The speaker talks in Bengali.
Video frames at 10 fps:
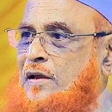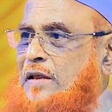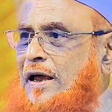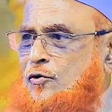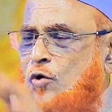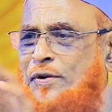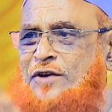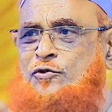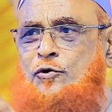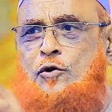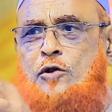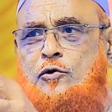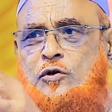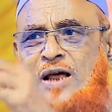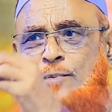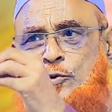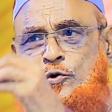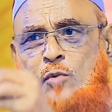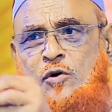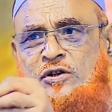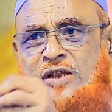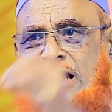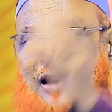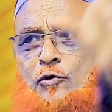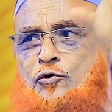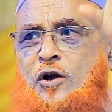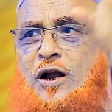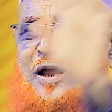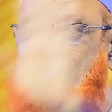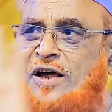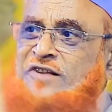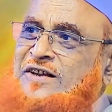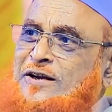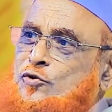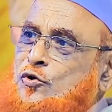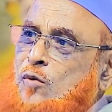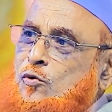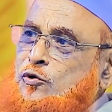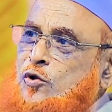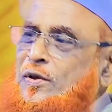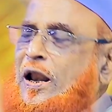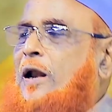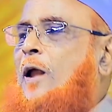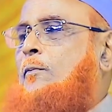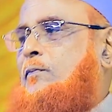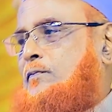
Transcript: তাই নবীর সুন্নত কথার প্রথম অর্থের আলোচনাটা আমি আজকের জন্য মুলতবি রাখলাম